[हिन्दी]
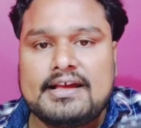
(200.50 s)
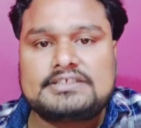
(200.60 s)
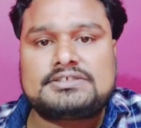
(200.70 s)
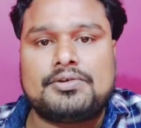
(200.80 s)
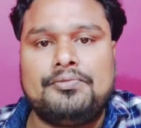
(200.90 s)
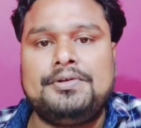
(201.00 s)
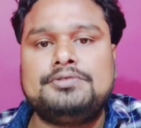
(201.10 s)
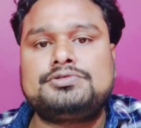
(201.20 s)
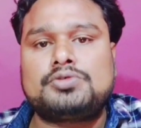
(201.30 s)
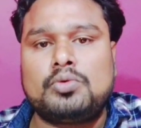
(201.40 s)
इस
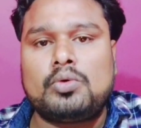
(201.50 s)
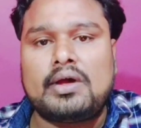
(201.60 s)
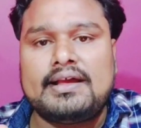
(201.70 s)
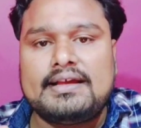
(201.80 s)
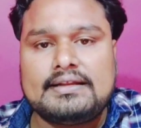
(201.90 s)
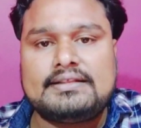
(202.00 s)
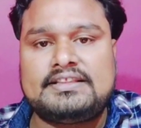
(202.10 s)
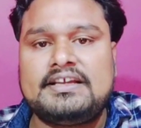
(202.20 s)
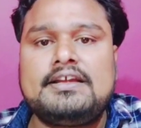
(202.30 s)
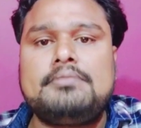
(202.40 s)
व्यूज को इन
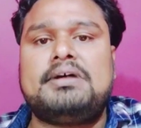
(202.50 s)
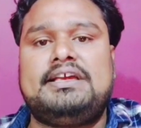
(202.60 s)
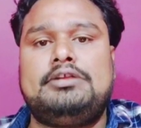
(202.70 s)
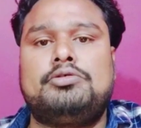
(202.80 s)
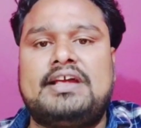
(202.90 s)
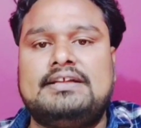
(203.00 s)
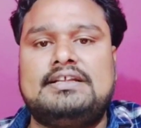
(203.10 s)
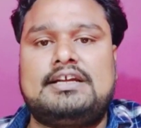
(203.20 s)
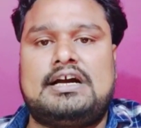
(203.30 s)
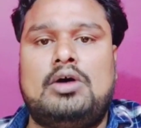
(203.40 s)
तीन महीनों के
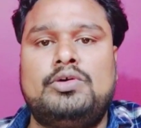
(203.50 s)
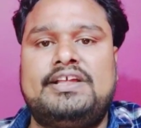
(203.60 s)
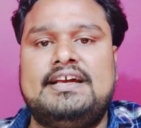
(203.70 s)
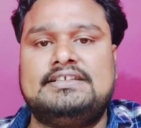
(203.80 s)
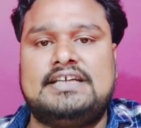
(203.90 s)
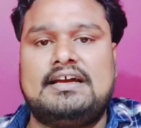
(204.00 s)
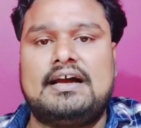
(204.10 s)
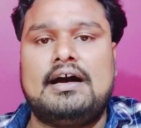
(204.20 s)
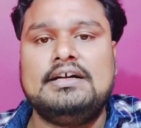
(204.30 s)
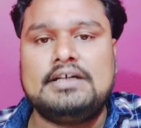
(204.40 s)
अंदर काउंट किया
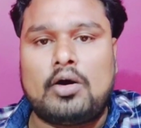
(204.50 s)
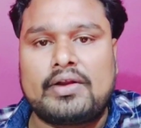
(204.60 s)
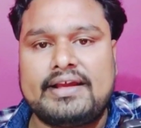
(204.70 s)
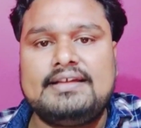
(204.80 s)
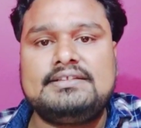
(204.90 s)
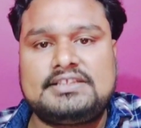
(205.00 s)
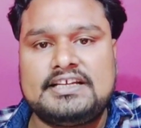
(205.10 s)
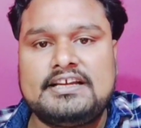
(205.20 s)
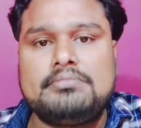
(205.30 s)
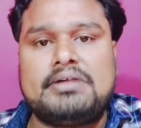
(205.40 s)
जाएगा और इन
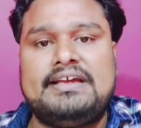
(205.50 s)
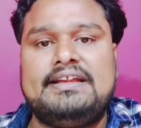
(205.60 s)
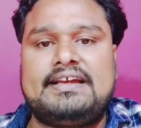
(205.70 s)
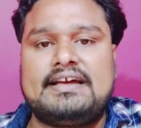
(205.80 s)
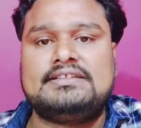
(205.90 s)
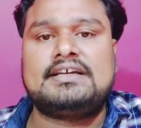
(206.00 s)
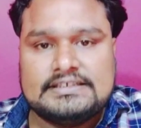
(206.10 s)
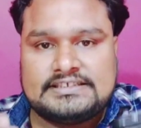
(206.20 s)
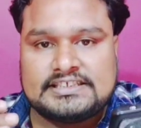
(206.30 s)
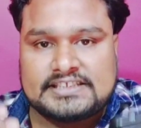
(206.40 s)
तीन महीने के अंदर
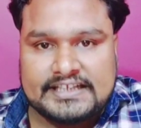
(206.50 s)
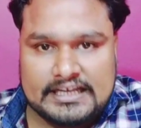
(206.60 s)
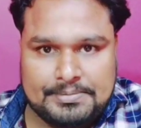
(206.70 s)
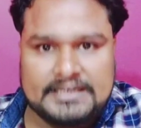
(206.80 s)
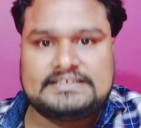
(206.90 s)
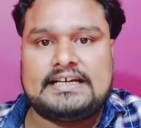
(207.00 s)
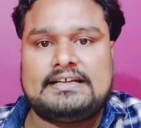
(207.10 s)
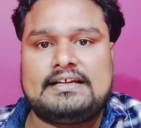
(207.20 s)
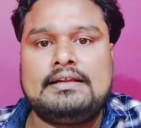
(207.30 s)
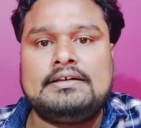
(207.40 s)
जितने भी
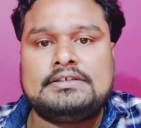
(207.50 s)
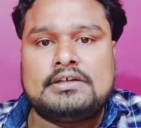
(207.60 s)
चैनल